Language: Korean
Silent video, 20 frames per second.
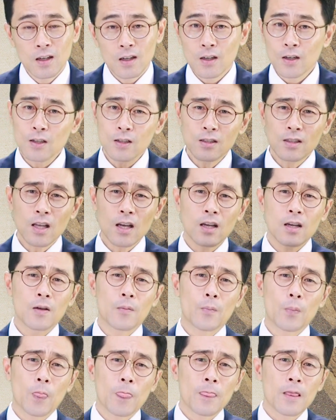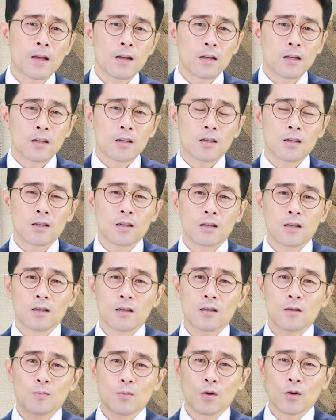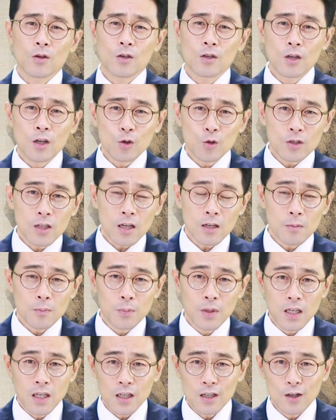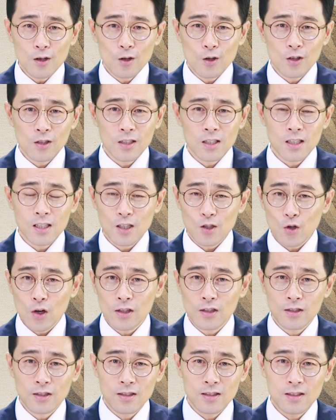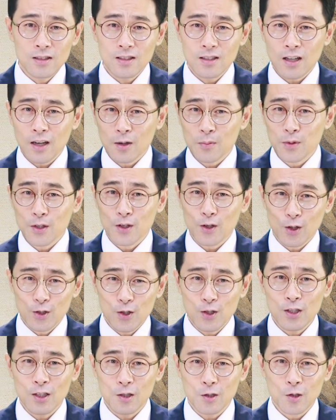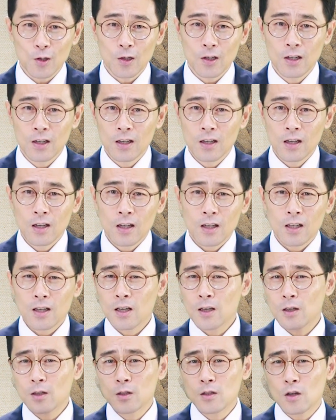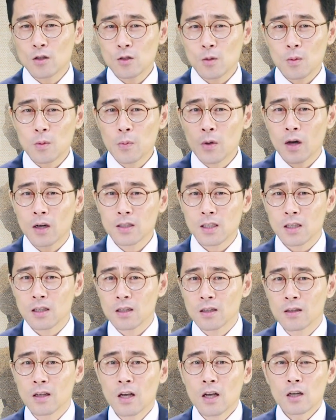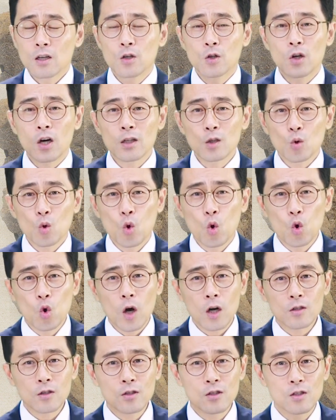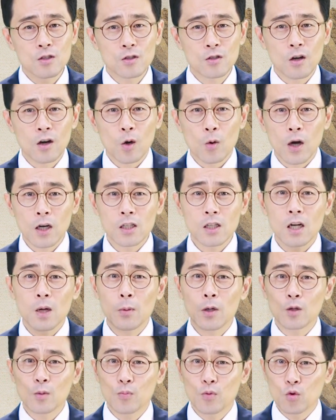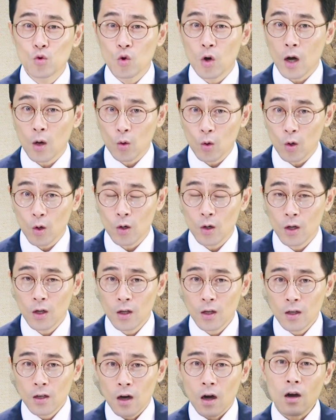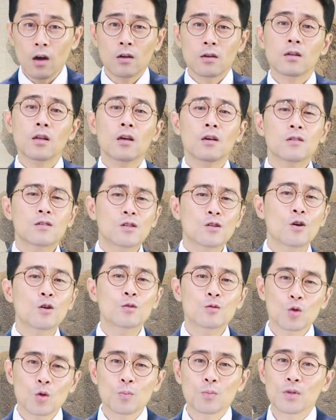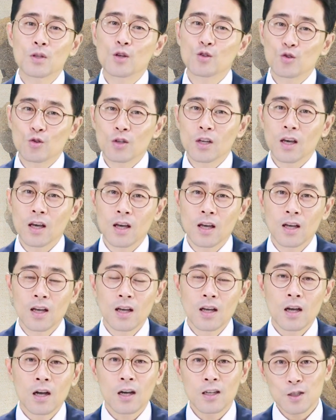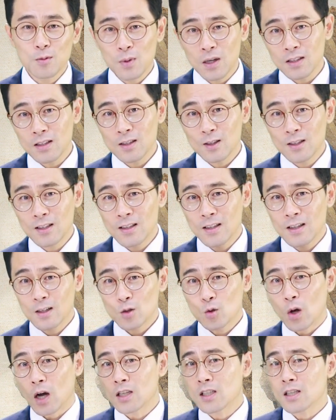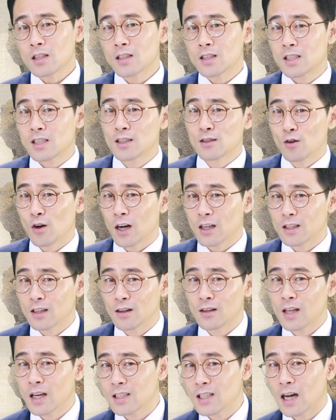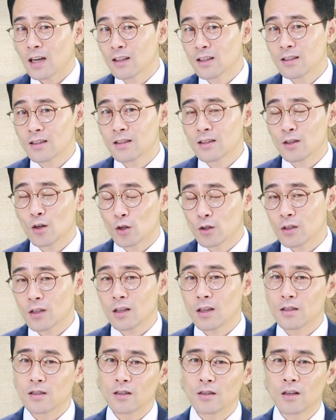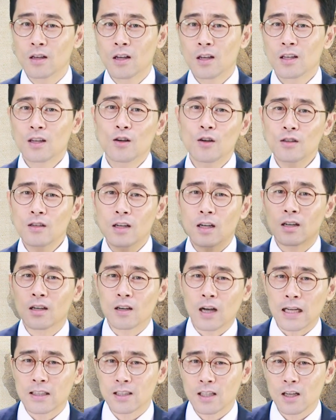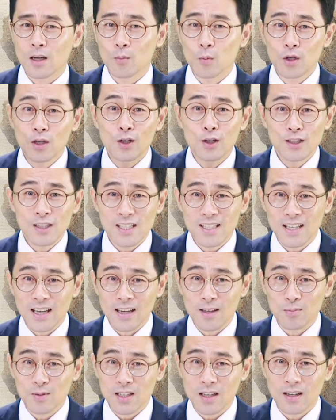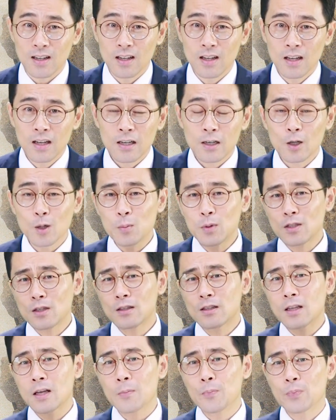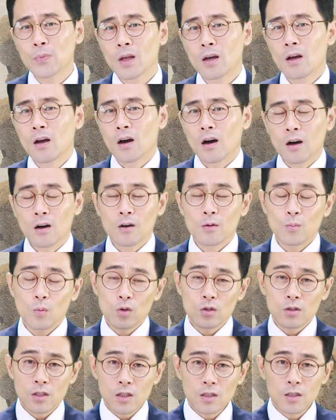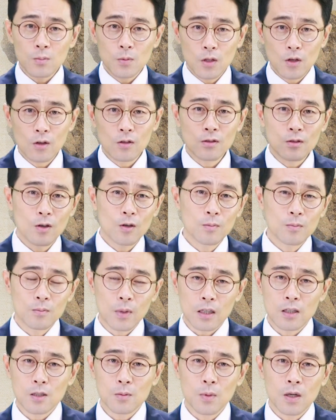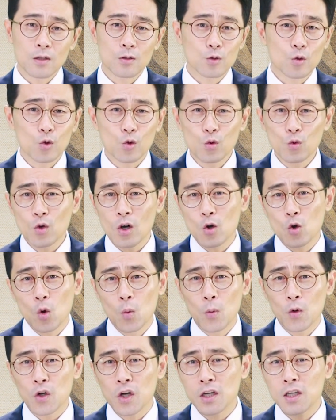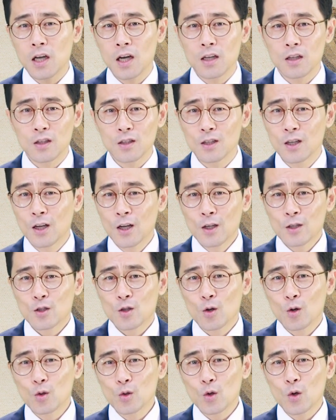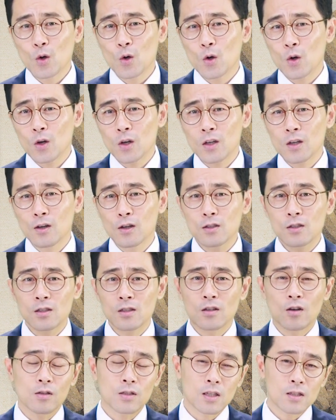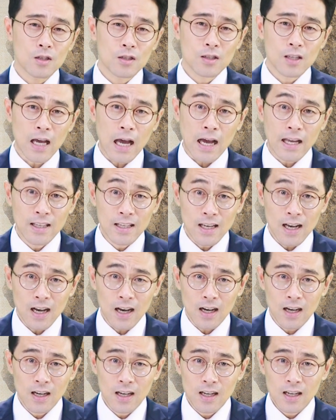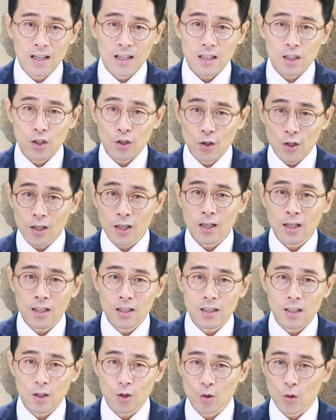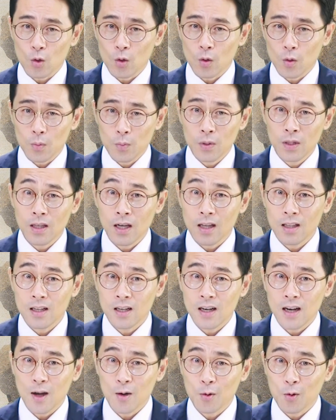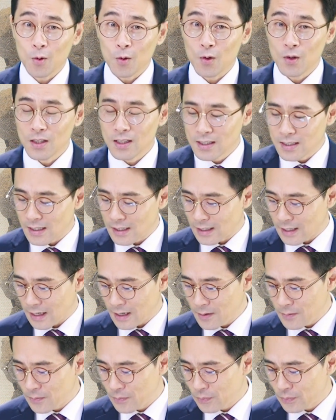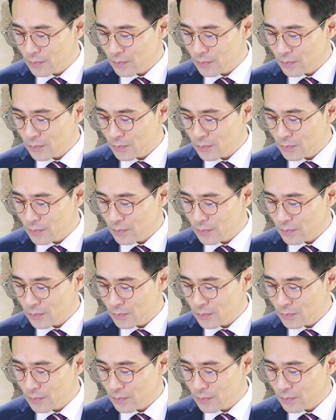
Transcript: 그랬는데, 예, 뭐, 그래도 사람 믿기를 싫어하는 사람들이 여전히 있죠. 이 성서 비평학자들은 그러한 고고학적 증거가 확실함에도 불구하고, 아, 그래, 그건 좀 믿어줄게. 하지만 또 아직 증거가 드러나지 않은 것들에 대해서는 이건 가짜야. 뭐 이런 식의 입장. 그러면서 그때 아 뭐 지금 이런 건 맞지만 소동과 고모라 이야기는 적어도 이것은 역사적인 게 아니야. 그렇게 이제 또 비난을 하고 있을 때